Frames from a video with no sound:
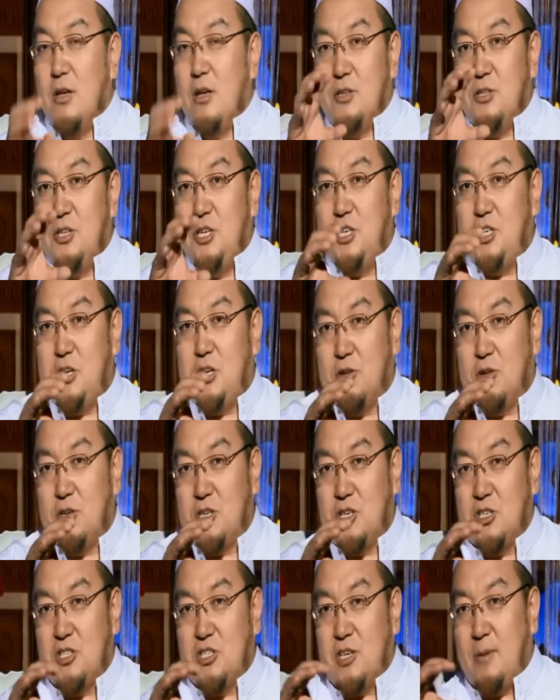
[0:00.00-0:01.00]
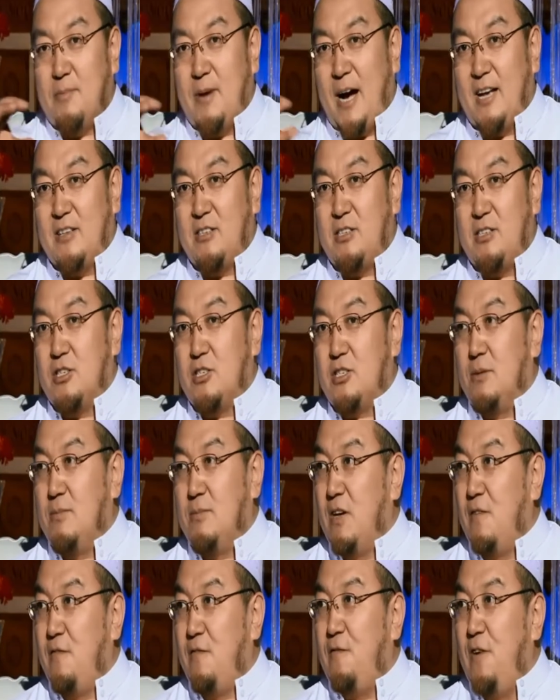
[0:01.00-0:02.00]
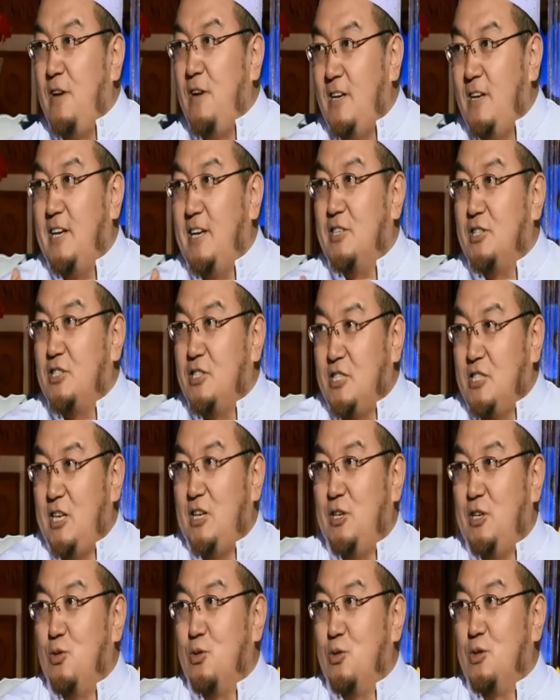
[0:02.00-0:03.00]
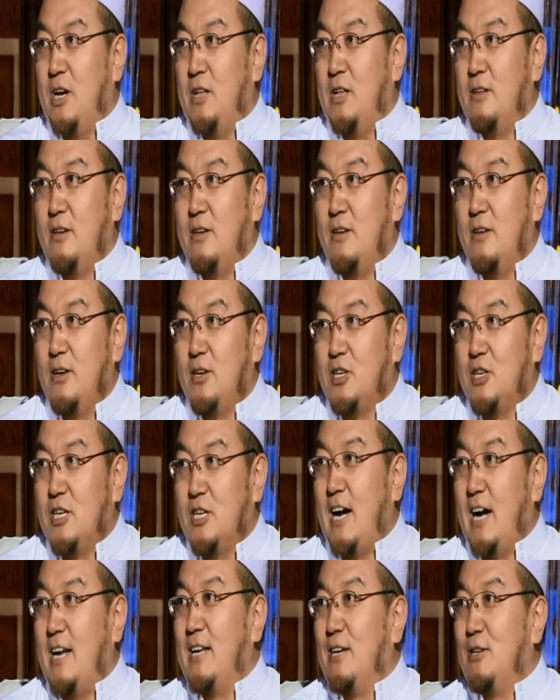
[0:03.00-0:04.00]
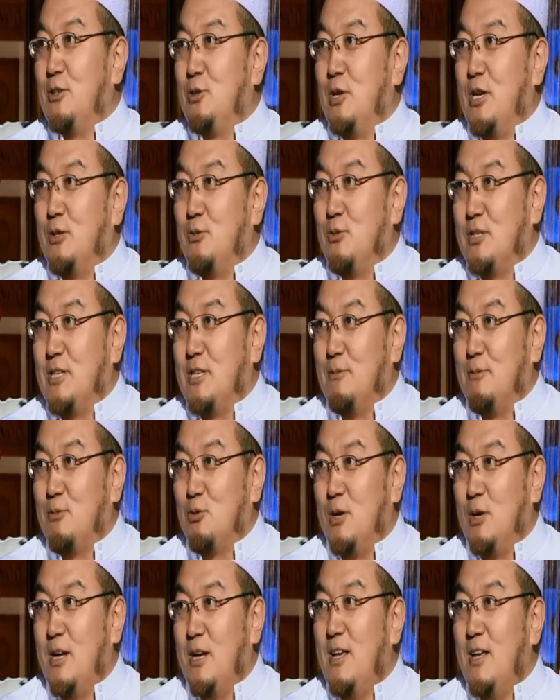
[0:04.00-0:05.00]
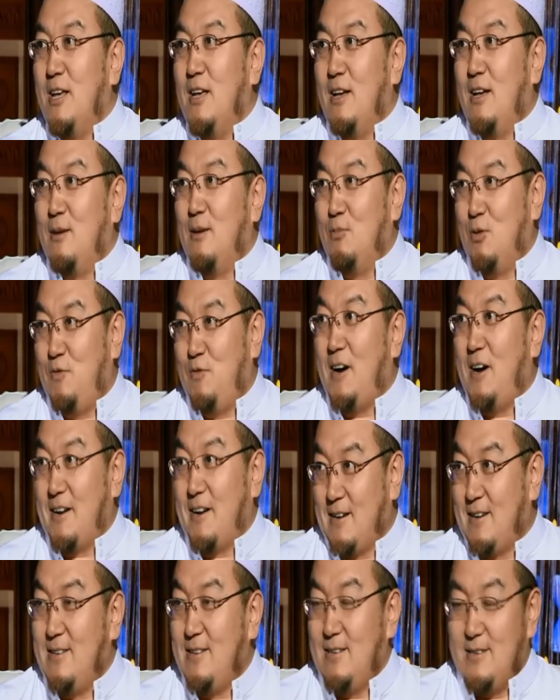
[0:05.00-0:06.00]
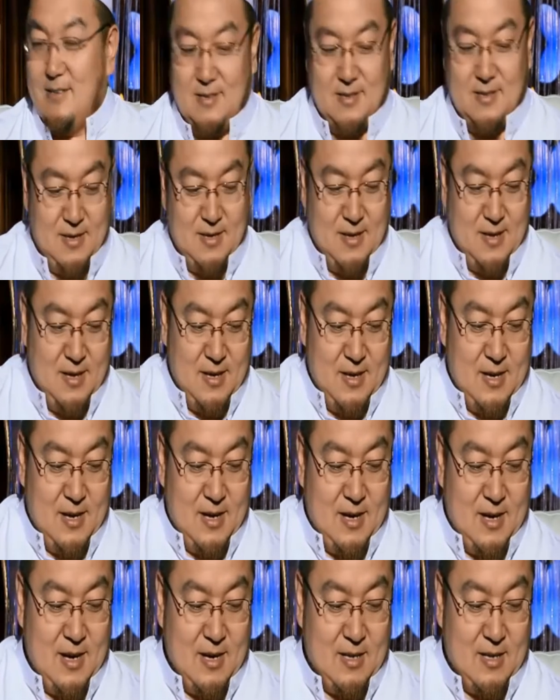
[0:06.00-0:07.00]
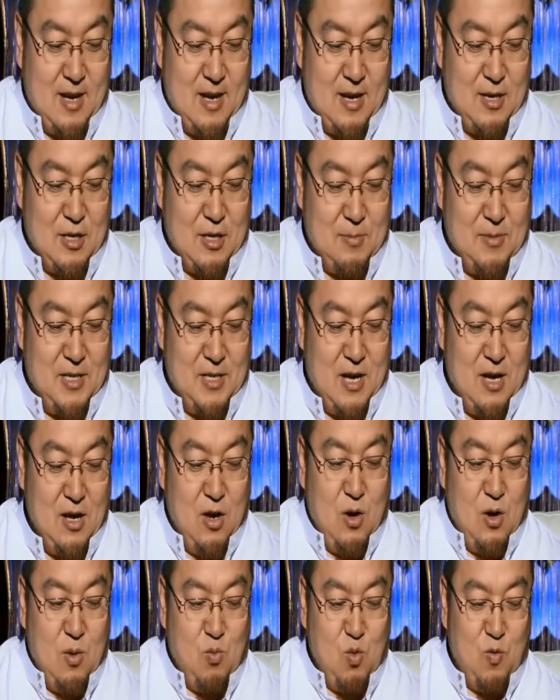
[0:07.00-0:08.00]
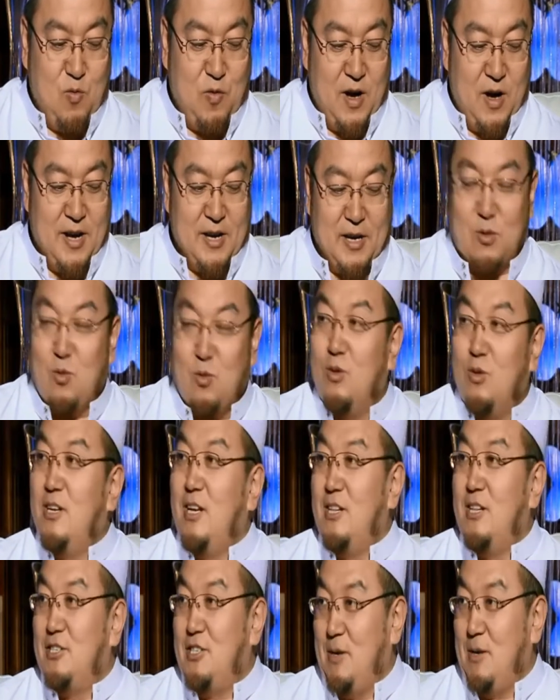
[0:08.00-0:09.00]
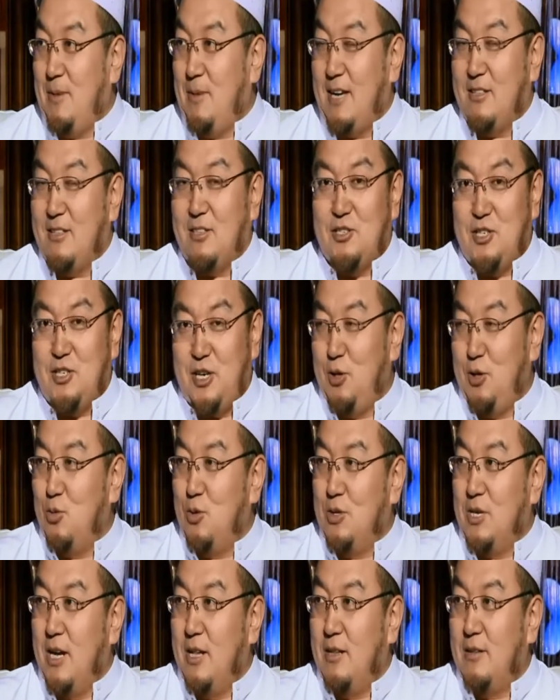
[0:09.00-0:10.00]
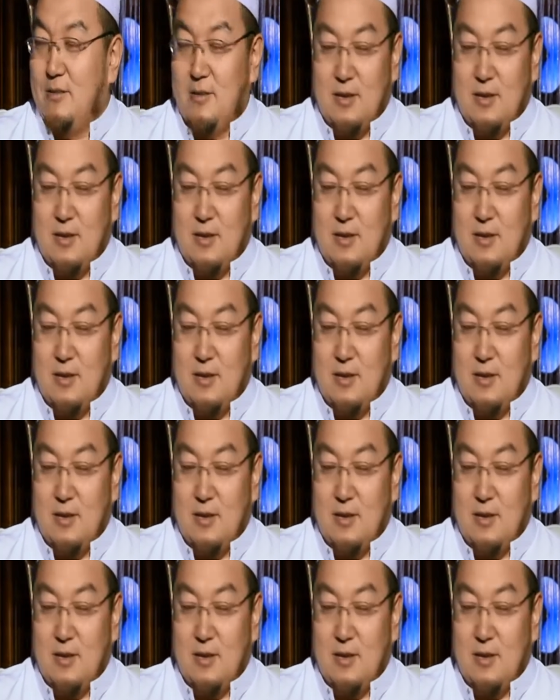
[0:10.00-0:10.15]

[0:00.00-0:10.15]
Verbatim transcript: 你想使真马体什么呢分裂的这种人，是阿里克斯莱多斯莱姆说，模仿的，啊，他什么呢？模法的话离了真马的这种人，